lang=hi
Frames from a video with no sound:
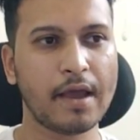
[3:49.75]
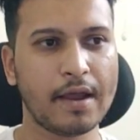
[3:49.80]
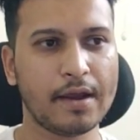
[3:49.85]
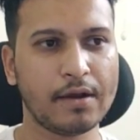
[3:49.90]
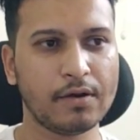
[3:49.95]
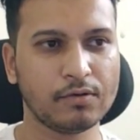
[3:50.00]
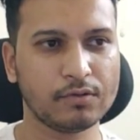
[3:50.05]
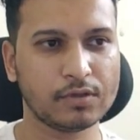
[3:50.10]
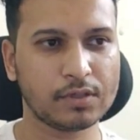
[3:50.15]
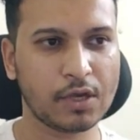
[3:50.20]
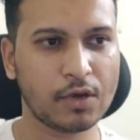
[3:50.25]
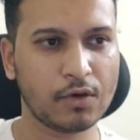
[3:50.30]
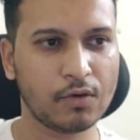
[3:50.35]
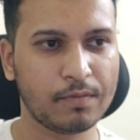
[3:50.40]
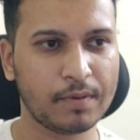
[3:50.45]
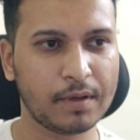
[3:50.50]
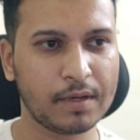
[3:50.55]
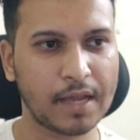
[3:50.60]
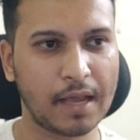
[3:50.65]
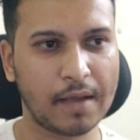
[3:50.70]
एंड उसके
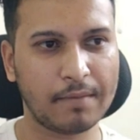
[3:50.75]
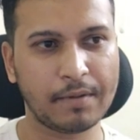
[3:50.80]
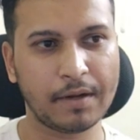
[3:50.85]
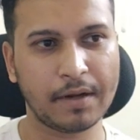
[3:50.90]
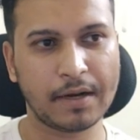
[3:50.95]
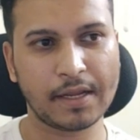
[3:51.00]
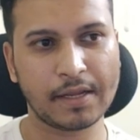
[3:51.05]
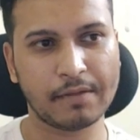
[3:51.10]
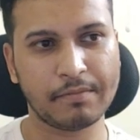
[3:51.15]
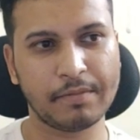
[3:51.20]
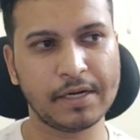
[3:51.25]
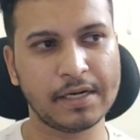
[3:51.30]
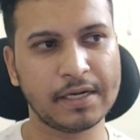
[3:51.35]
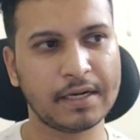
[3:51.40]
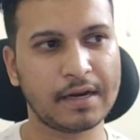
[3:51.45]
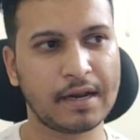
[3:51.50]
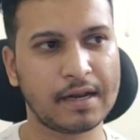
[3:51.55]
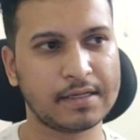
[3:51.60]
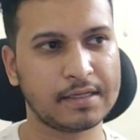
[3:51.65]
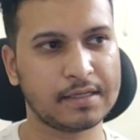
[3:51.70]
ऊपर यहाँ पर रिग
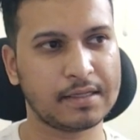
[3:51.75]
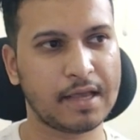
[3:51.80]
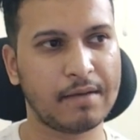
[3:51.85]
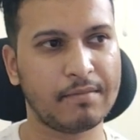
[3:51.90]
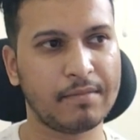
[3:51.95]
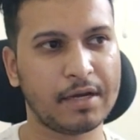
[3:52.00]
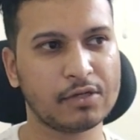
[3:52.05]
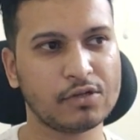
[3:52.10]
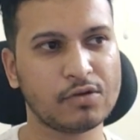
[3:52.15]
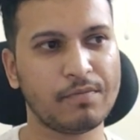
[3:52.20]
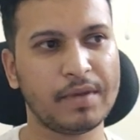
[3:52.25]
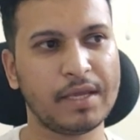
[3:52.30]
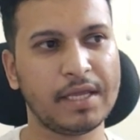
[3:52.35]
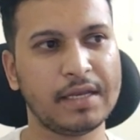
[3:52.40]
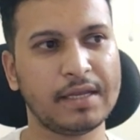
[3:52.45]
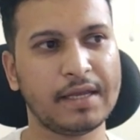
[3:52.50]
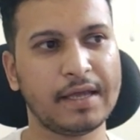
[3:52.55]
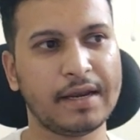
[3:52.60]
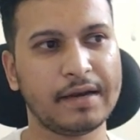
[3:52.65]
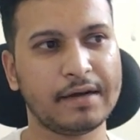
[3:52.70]
बिल्डर आ जाता है हमारा जो
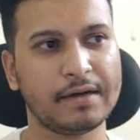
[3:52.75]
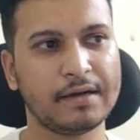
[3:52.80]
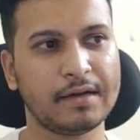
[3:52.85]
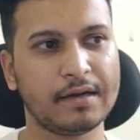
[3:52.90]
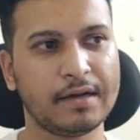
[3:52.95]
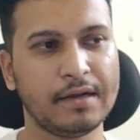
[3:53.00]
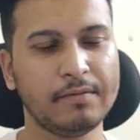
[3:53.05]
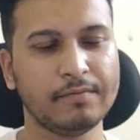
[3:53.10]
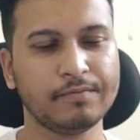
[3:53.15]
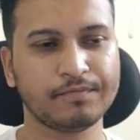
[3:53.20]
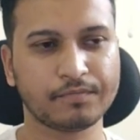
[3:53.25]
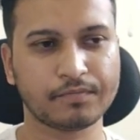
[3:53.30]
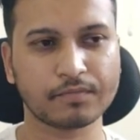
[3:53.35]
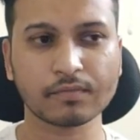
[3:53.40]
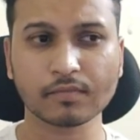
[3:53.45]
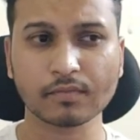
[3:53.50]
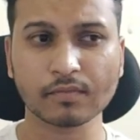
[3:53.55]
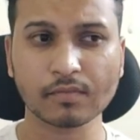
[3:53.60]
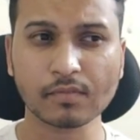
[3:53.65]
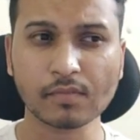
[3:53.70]
मेन कैरेक्टर है
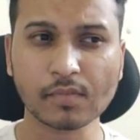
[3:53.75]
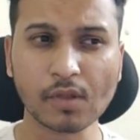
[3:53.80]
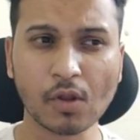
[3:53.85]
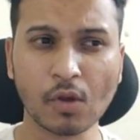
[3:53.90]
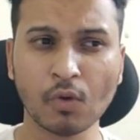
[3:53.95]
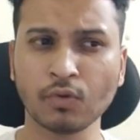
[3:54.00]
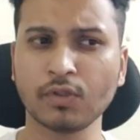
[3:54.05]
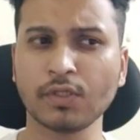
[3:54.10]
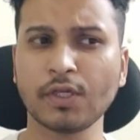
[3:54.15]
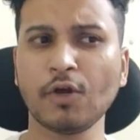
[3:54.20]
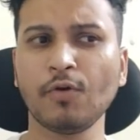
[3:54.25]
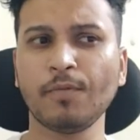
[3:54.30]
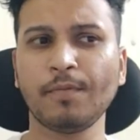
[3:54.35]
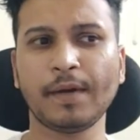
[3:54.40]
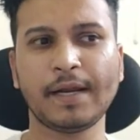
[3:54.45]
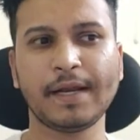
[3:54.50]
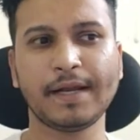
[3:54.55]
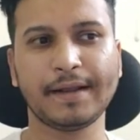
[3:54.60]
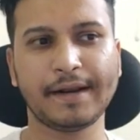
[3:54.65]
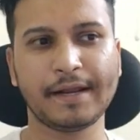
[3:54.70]
उसके
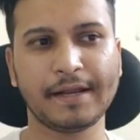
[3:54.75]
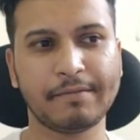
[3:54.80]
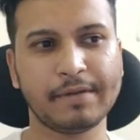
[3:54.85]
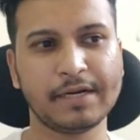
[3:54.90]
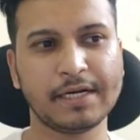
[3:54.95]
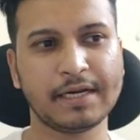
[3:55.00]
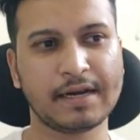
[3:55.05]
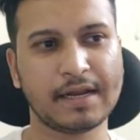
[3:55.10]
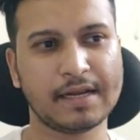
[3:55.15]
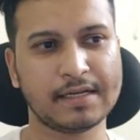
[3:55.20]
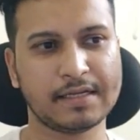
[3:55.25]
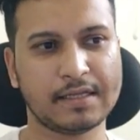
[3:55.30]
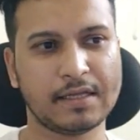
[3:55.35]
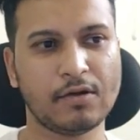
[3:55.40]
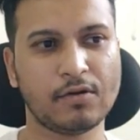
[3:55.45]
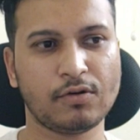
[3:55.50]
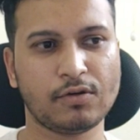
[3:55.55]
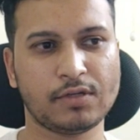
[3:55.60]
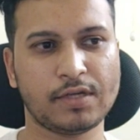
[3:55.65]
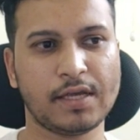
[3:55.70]
ऊपर एक रिग बिल्डर आ
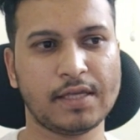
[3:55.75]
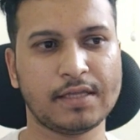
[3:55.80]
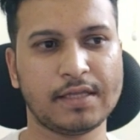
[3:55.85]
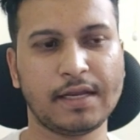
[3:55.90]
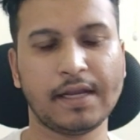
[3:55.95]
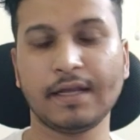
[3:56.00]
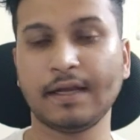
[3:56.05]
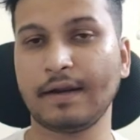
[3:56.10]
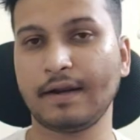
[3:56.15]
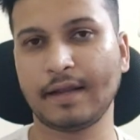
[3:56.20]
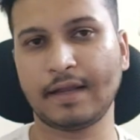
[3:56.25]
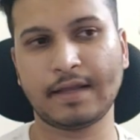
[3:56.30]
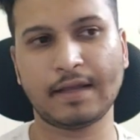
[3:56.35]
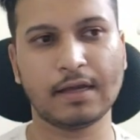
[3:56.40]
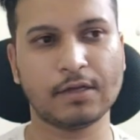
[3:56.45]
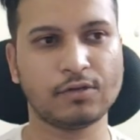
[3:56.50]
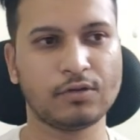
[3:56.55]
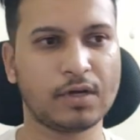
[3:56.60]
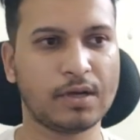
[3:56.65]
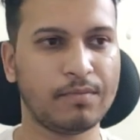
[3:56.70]
जाता है और उसके अंदर एक रिग
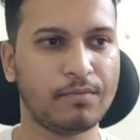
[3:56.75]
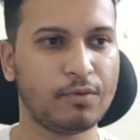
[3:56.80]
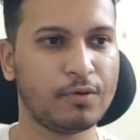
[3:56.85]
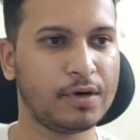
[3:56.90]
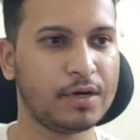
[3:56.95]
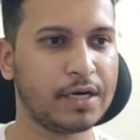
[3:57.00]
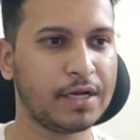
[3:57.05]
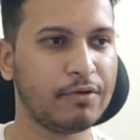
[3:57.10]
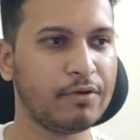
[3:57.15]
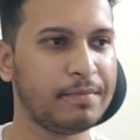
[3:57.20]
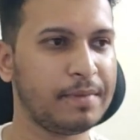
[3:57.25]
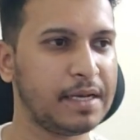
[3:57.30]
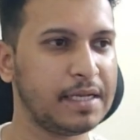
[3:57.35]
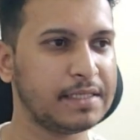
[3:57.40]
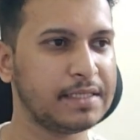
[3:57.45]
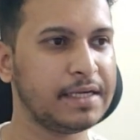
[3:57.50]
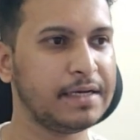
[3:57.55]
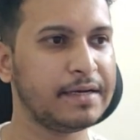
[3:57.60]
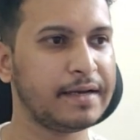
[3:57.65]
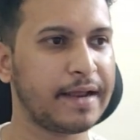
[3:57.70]
का जो कंपोनेंट है वो
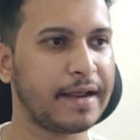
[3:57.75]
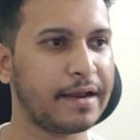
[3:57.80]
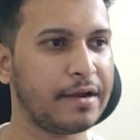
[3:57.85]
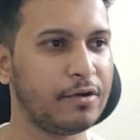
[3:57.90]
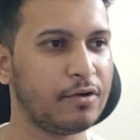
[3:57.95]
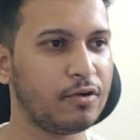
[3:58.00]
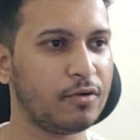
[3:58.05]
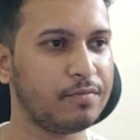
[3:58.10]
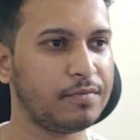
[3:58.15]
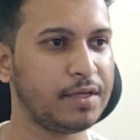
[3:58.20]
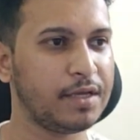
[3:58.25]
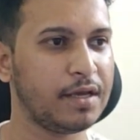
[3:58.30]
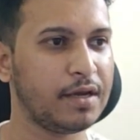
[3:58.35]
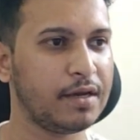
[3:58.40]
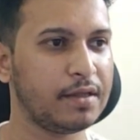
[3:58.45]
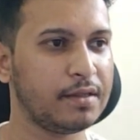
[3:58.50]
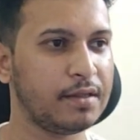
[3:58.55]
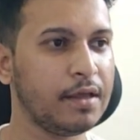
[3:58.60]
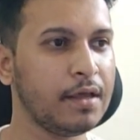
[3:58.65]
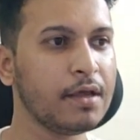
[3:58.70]
पहले से ड्रैग एंड ड्रॉप किया
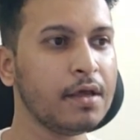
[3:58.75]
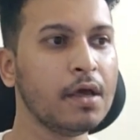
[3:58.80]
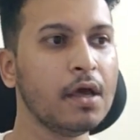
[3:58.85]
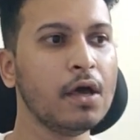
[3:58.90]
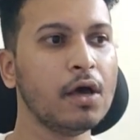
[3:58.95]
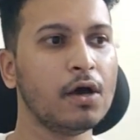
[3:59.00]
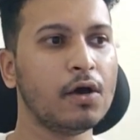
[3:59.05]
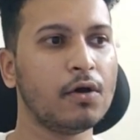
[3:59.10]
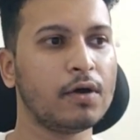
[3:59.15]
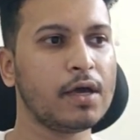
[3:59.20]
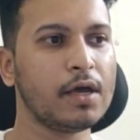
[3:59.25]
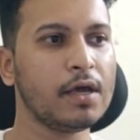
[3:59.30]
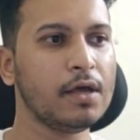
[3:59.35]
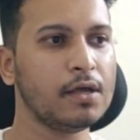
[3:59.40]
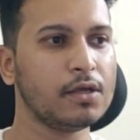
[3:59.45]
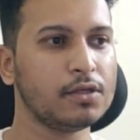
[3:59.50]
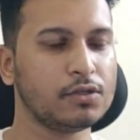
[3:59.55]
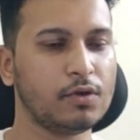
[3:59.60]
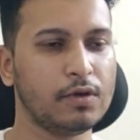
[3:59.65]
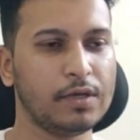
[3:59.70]
रहता है ओके
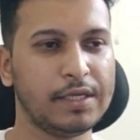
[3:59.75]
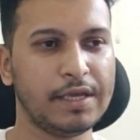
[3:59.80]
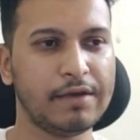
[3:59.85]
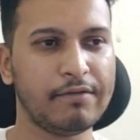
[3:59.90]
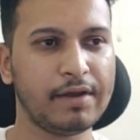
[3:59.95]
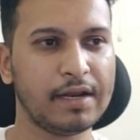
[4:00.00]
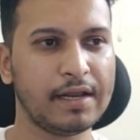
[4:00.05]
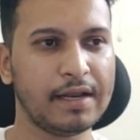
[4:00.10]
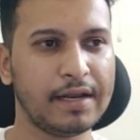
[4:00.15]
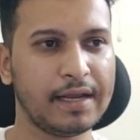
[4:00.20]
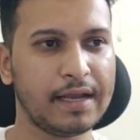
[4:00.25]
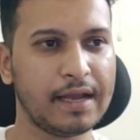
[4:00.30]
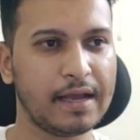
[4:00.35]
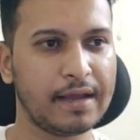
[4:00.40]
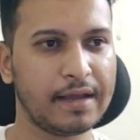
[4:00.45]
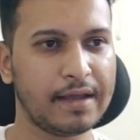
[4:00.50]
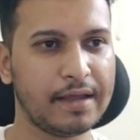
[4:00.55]
सो ये वाला रिग आ